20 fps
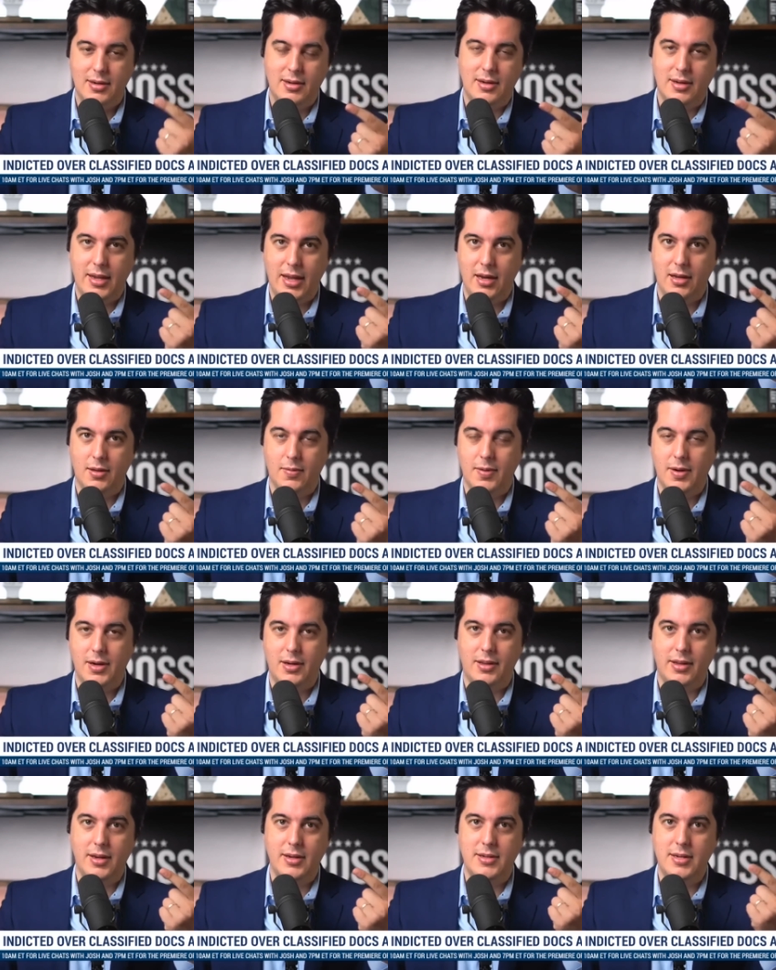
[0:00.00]
Questa
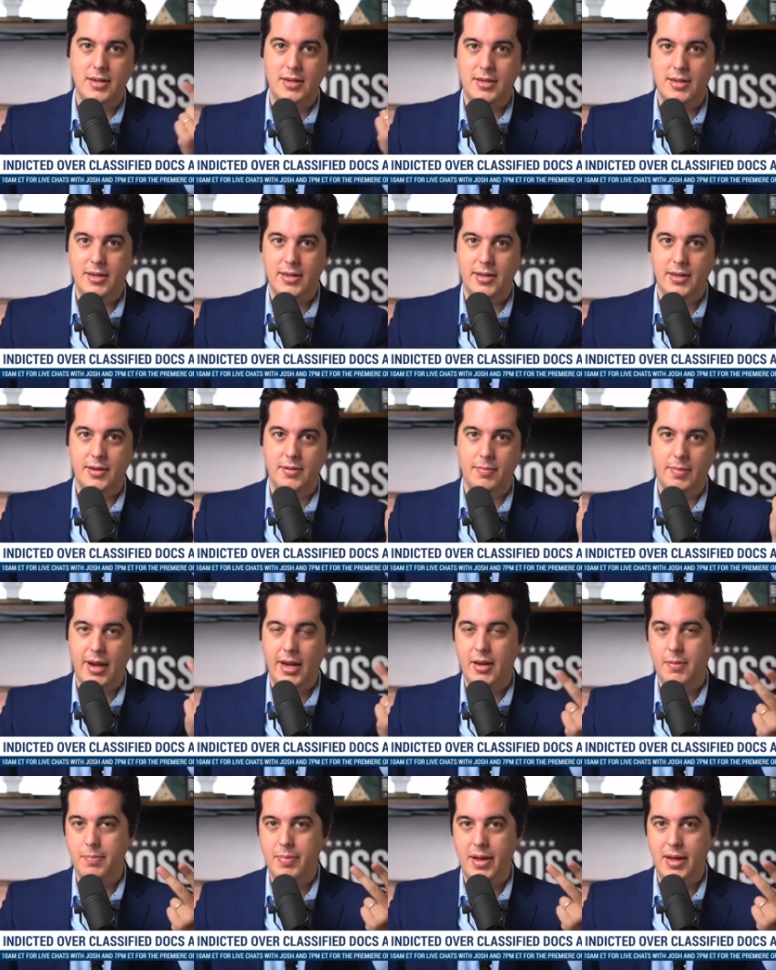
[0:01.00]
cosa l'hanno fatta
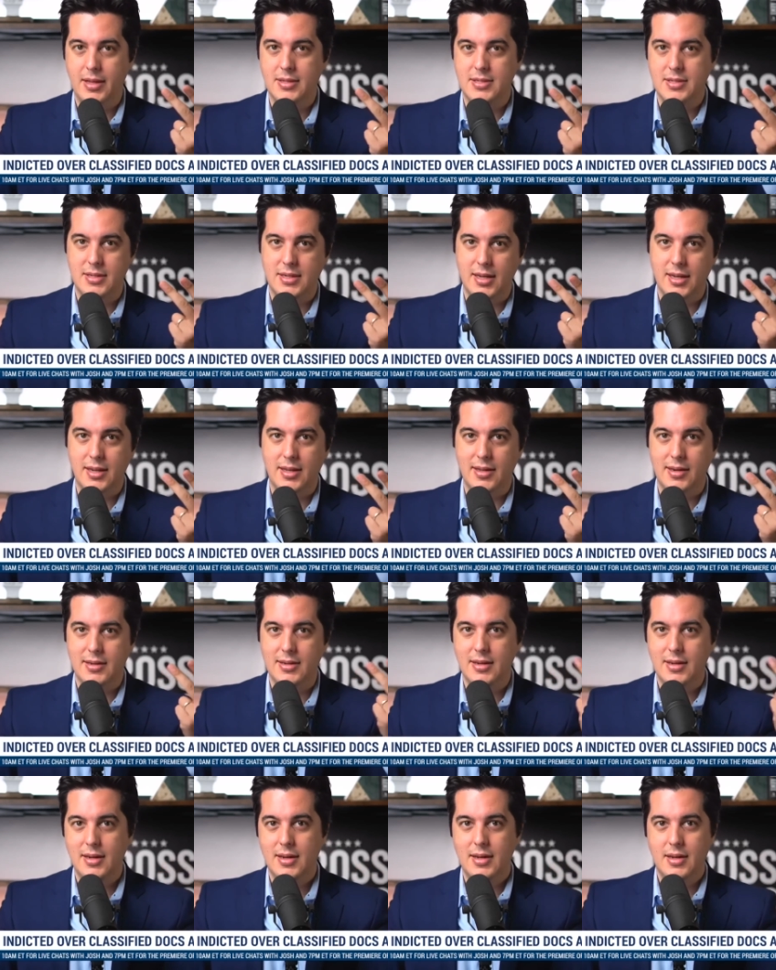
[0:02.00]
Obama, Hillary
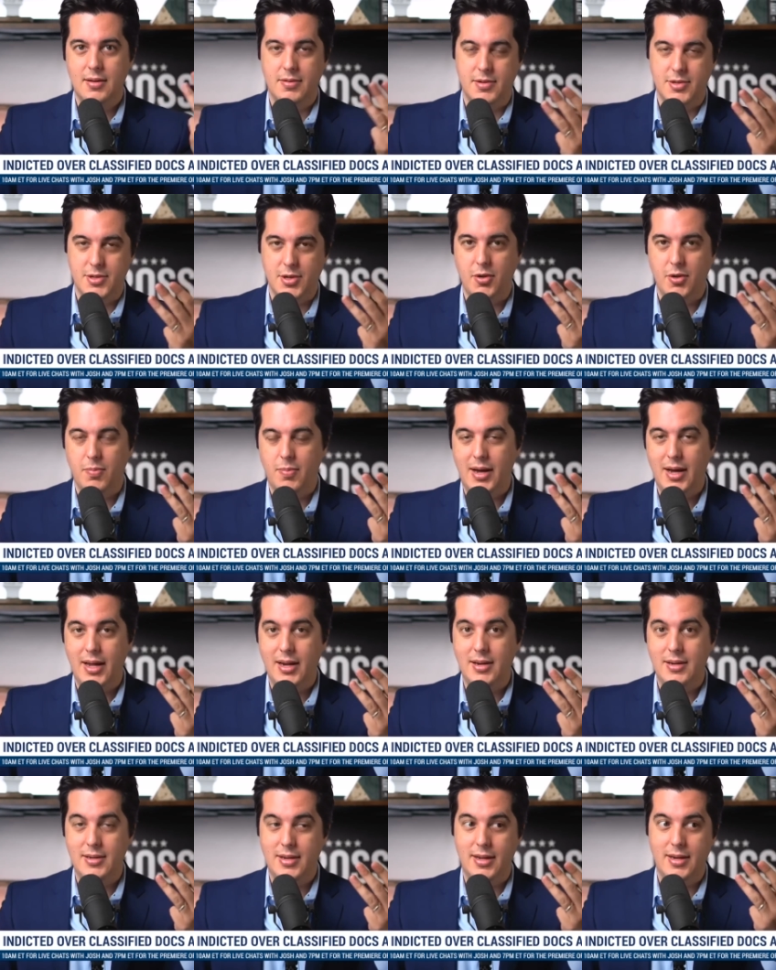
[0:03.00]
Clinton, Mike
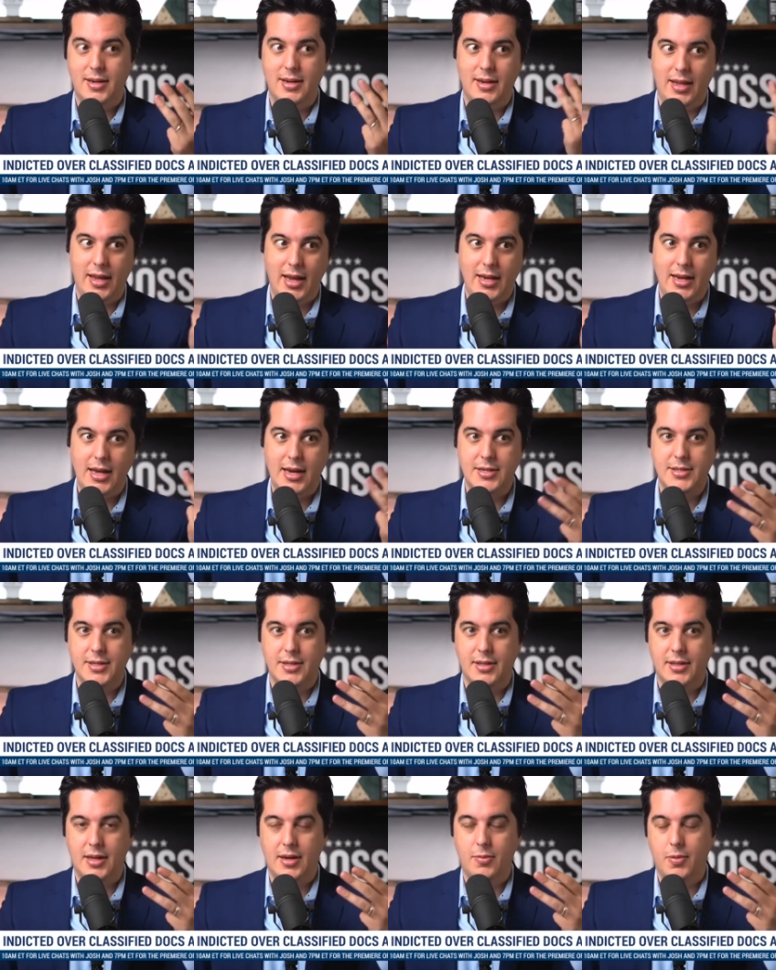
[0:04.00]
Pence, Joe
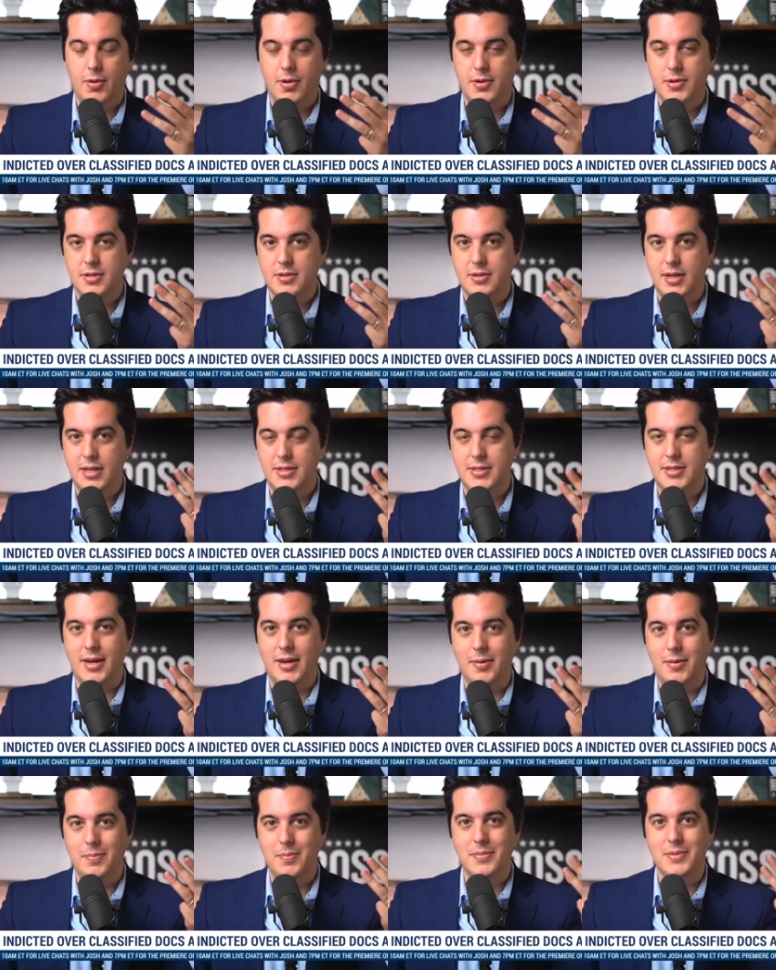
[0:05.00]
Biden e,
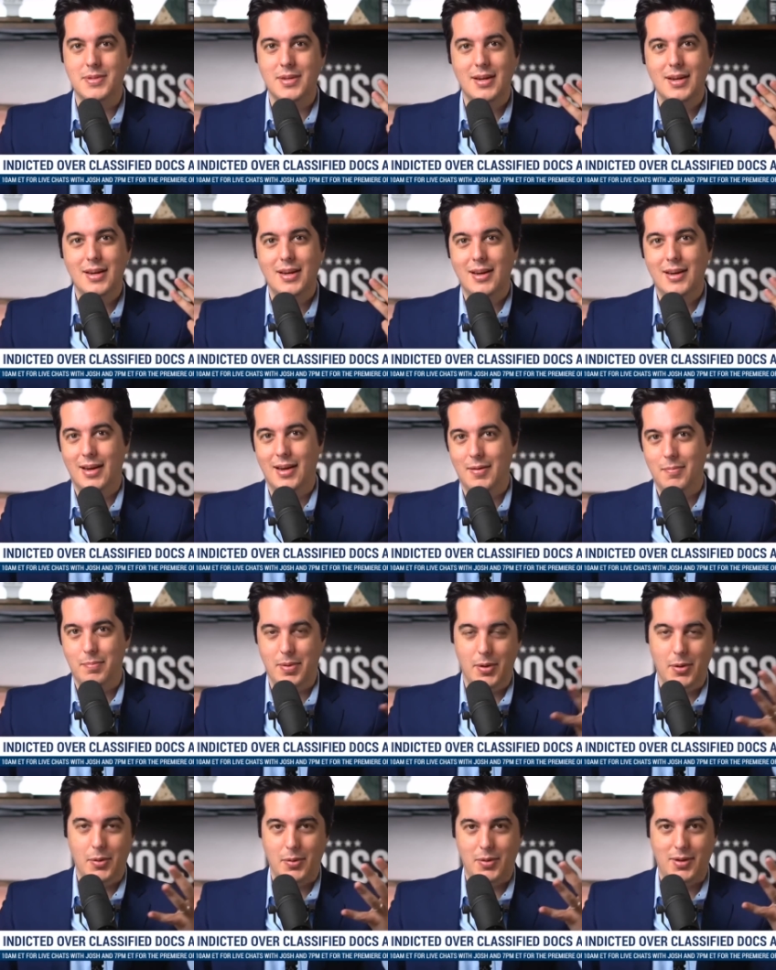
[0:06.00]
a quanto pare in
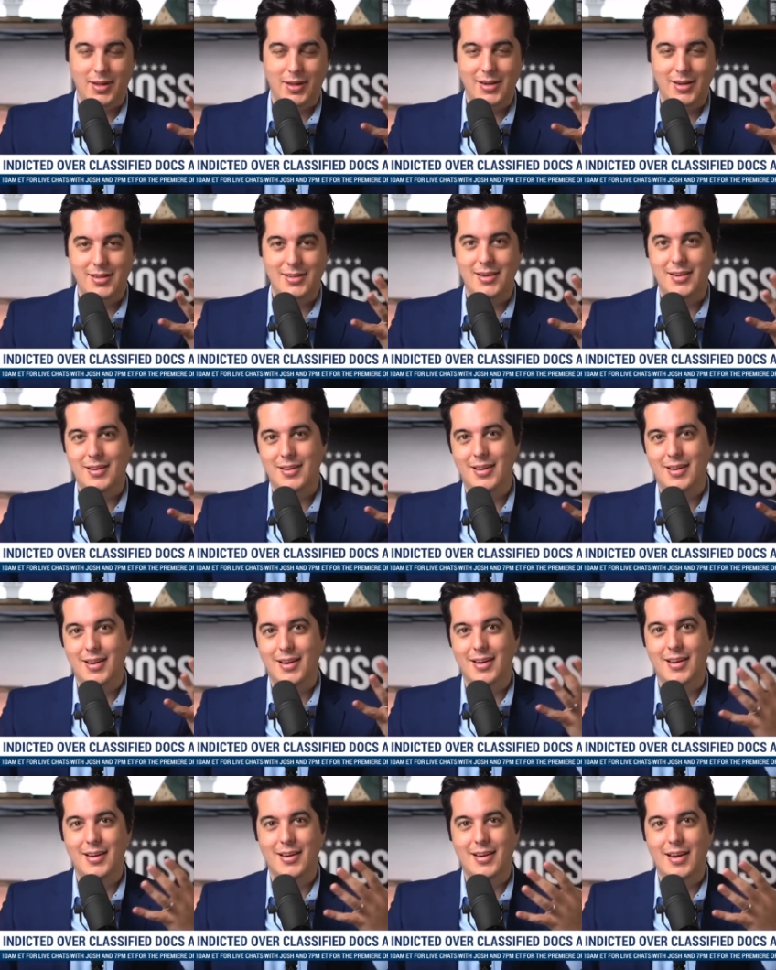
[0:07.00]
modo molto più
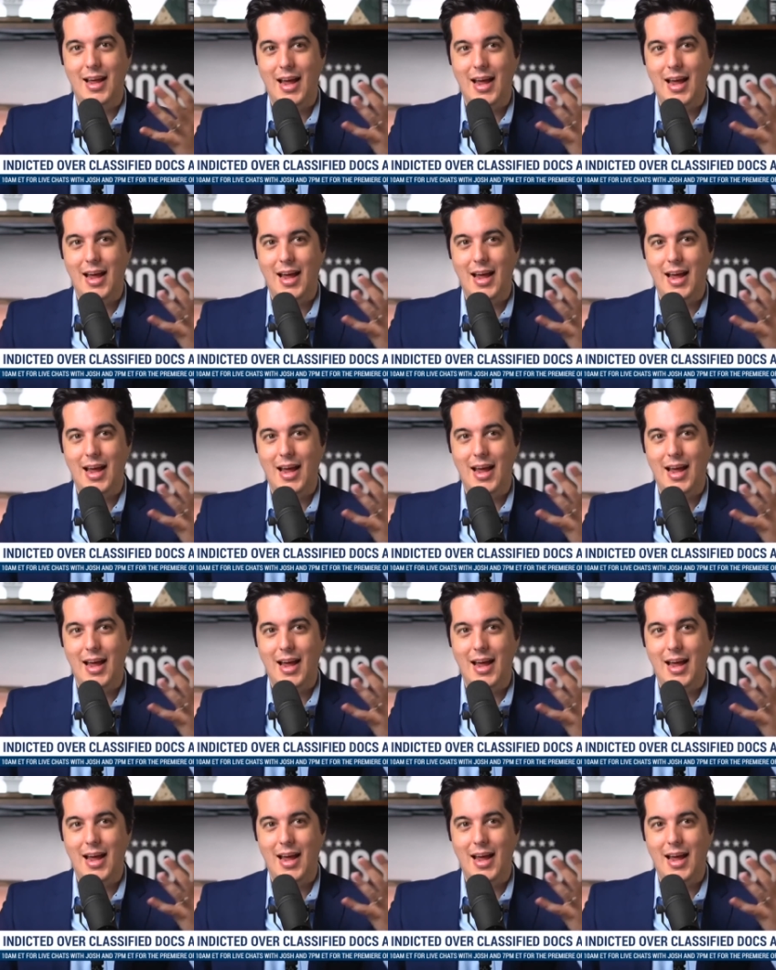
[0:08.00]
grave,